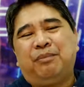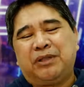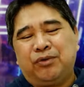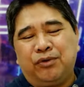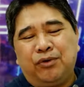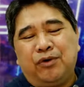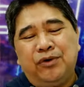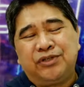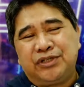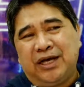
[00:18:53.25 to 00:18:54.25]

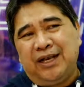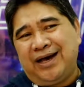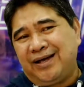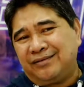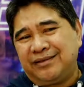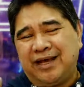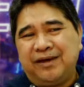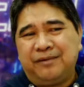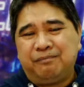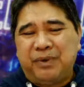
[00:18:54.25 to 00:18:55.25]
patungkol sa lahat
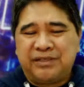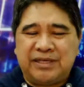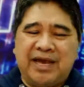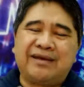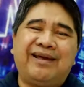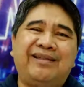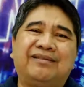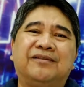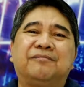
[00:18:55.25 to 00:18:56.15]
ng pasakit,